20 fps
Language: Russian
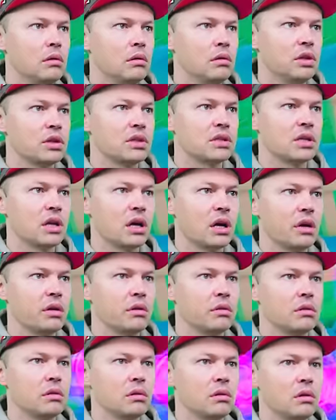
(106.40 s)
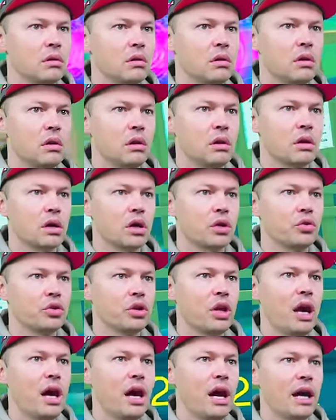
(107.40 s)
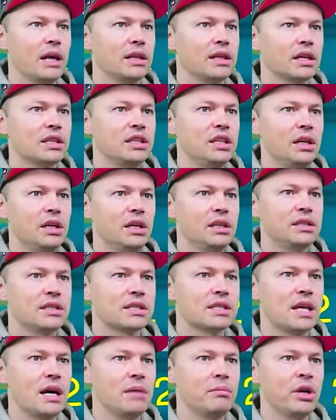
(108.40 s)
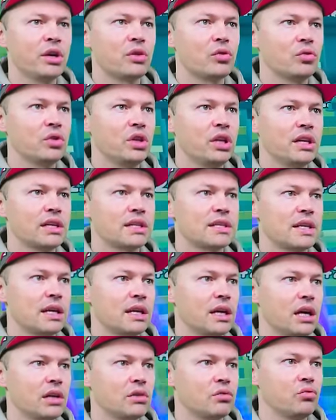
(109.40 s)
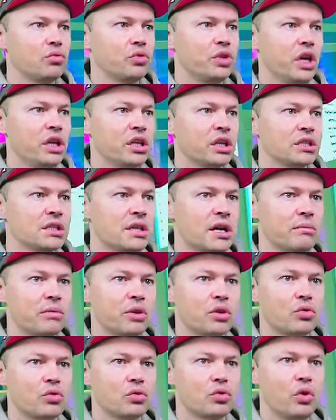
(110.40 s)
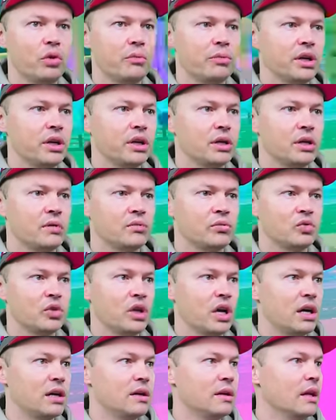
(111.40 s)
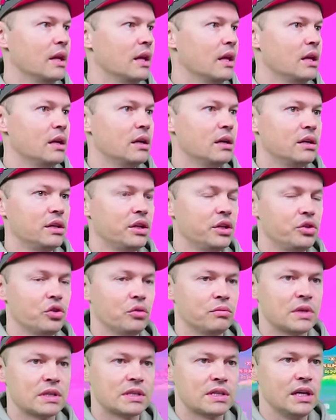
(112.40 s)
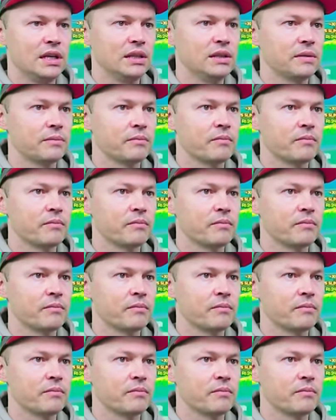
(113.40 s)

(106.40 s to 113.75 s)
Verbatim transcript: Не знаю. Король... А, это где эти самые крутые стоят. Ну, я не самый крутой, поэтому да. Идем назад.